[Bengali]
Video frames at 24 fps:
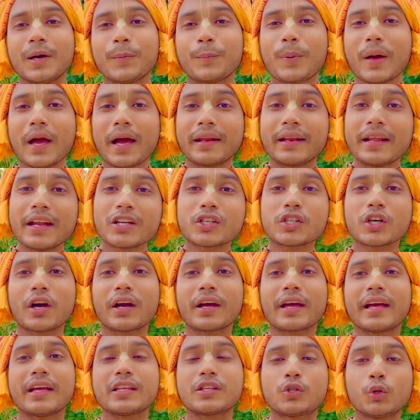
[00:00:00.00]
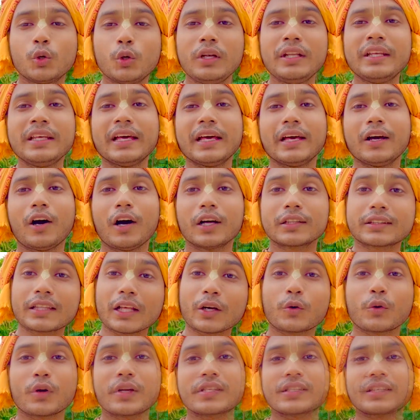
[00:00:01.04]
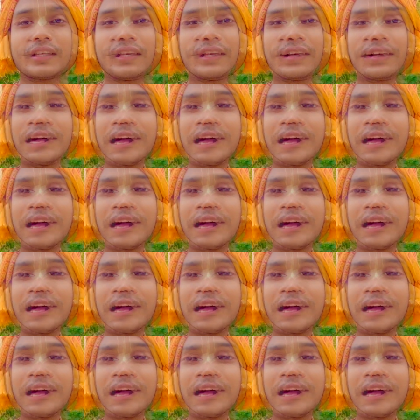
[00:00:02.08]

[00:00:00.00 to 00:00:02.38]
ফ্যানের সঙ্গে ঝুলিয়ে হত্যা করেছে